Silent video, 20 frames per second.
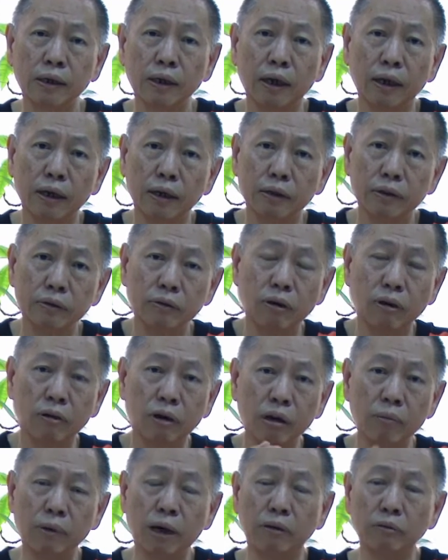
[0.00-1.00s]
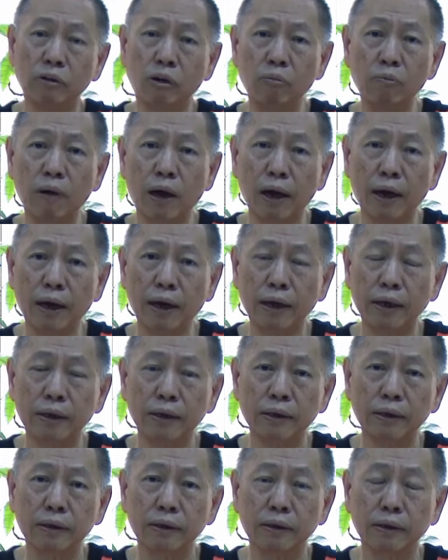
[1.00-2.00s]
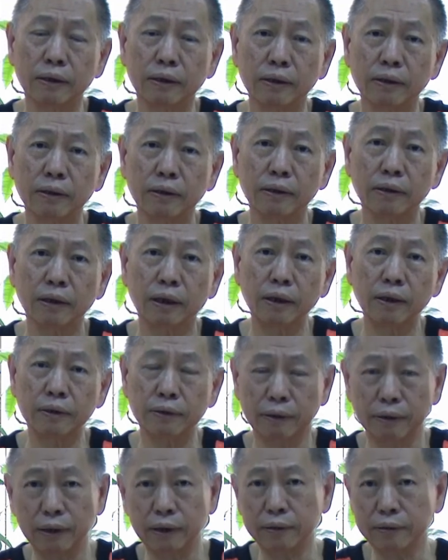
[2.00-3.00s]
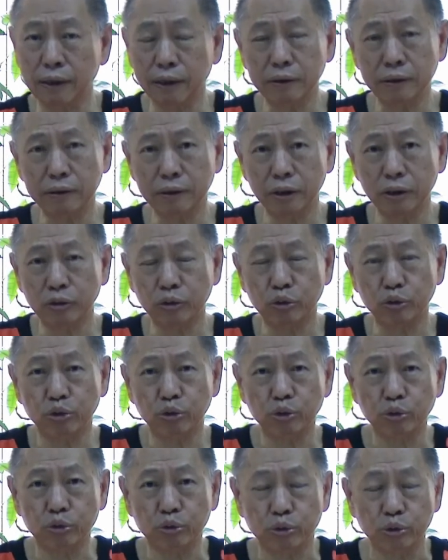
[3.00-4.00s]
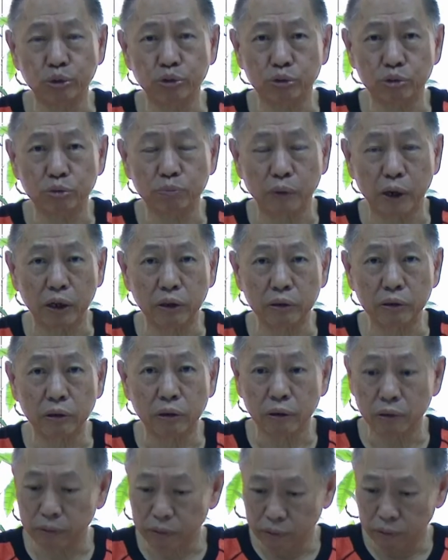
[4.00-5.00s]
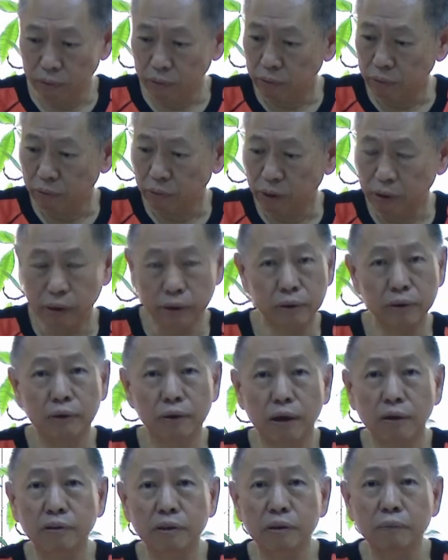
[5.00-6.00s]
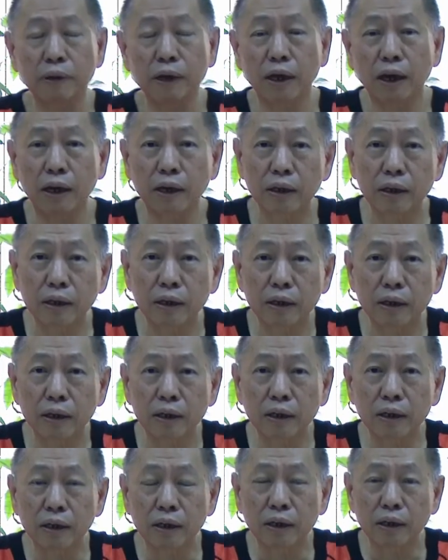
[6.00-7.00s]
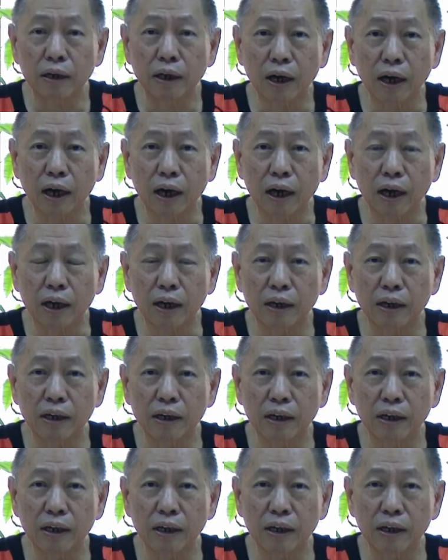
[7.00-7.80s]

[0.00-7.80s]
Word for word: 诶，中间嘛有通派啊，诶，啊以前呐上去个军事病院吼，哦，我调治袂安尼啊，